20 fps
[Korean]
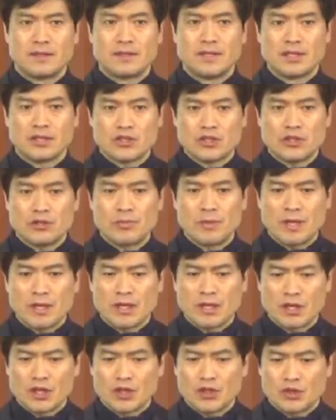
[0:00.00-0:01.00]

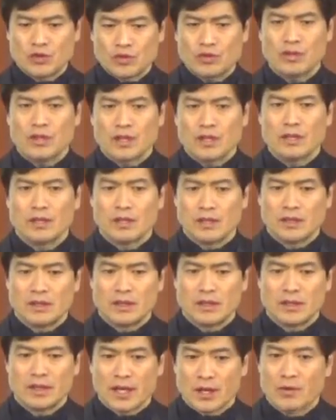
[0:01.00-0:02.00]
예수님의 흉내를
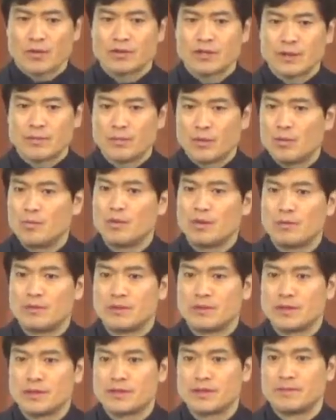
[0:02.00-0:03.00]
내고자
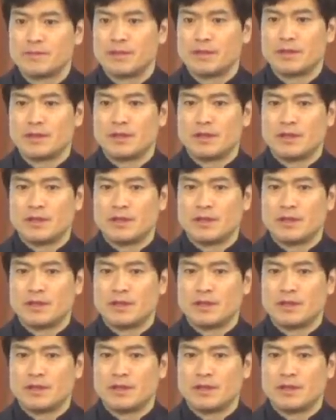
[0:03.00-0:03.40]
몸부림을 쳤습니다.